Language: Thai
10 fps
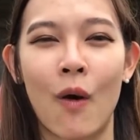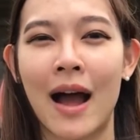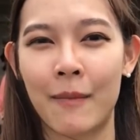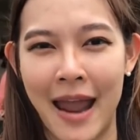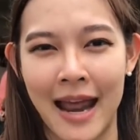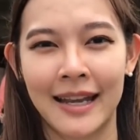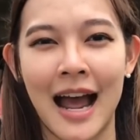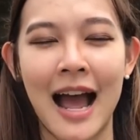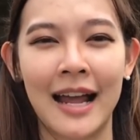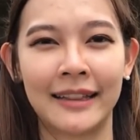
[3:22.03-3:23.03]
วางแผน
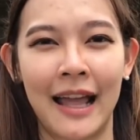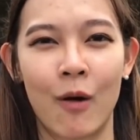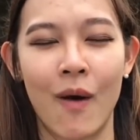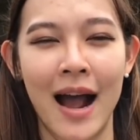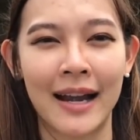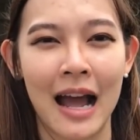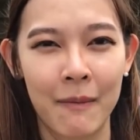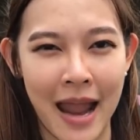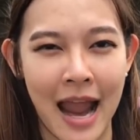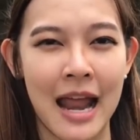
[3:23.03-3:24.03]
ได้ แต่ว่าถ้า
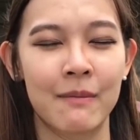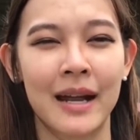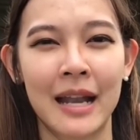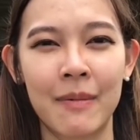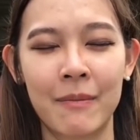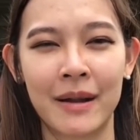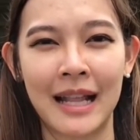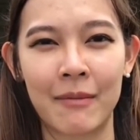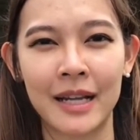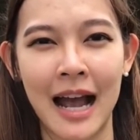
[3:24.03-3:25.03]
แผนไม่ได้เป็นไป
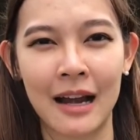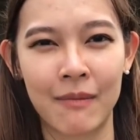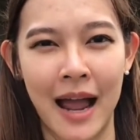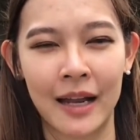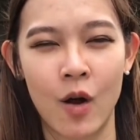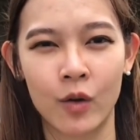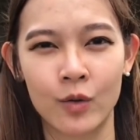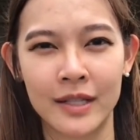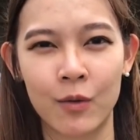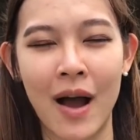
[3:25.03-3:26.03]
ตามที่คาดหมายลอง
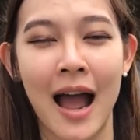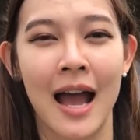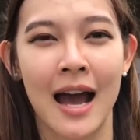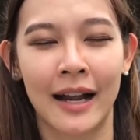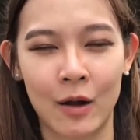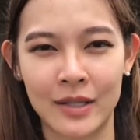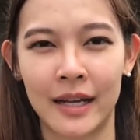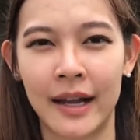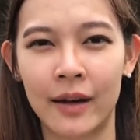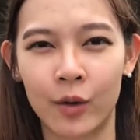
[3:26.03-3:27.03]
ดูซิว่าเราจะ
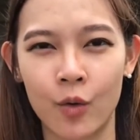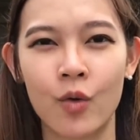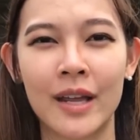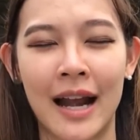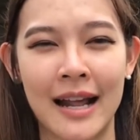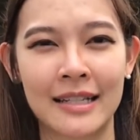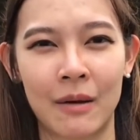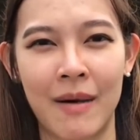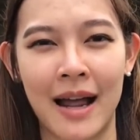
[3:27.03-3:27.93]
เรียนรู้อย่างไรจาก